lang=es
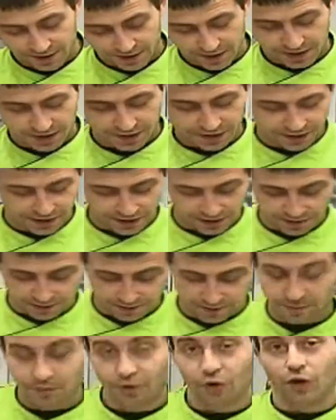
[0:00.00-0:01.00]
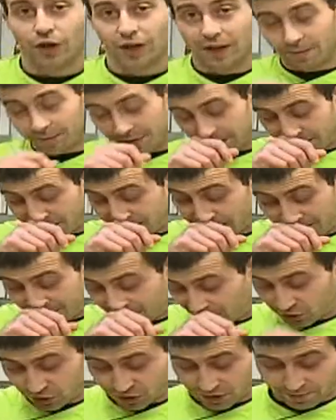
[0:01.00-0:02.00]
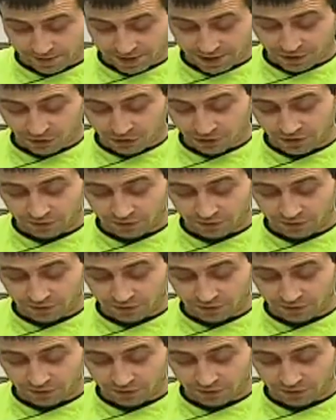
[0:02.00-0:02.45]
Las setas, lógicamente, tienen varios tamaños.